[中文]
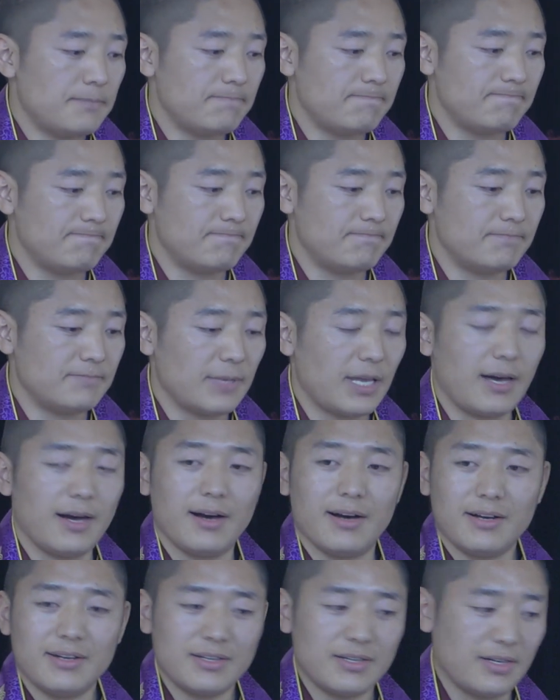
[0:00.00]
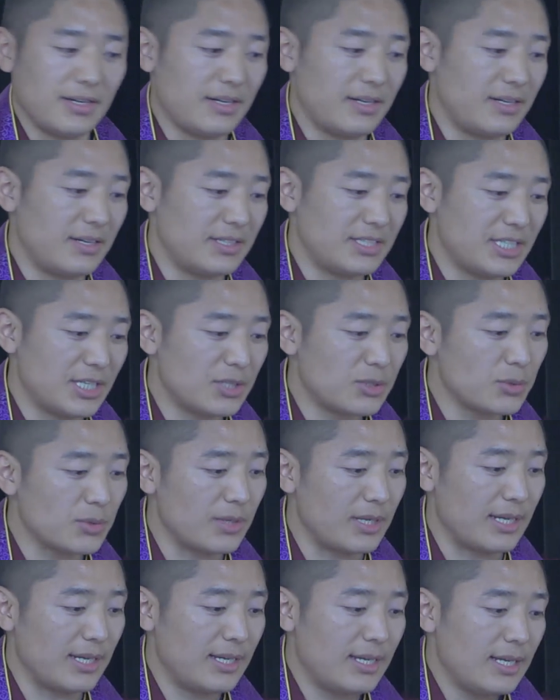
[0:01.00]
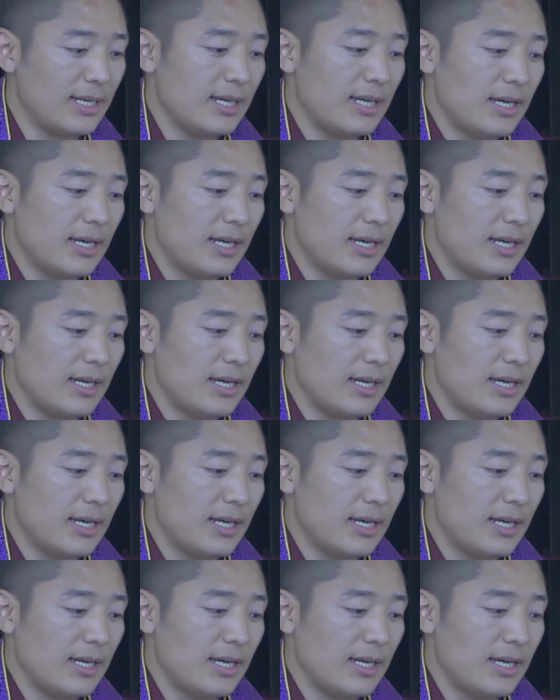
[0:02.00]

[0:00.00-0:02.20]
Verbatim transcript: 嗯，好，呃，结束了。